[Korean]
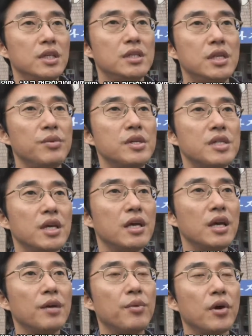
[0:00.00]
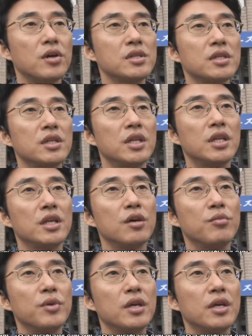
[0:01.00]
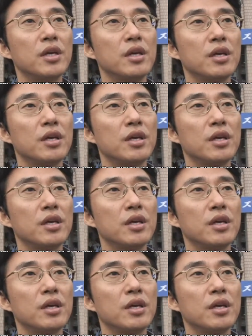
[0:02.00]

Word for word: 21세기에 벌어지는 일이라고 믿기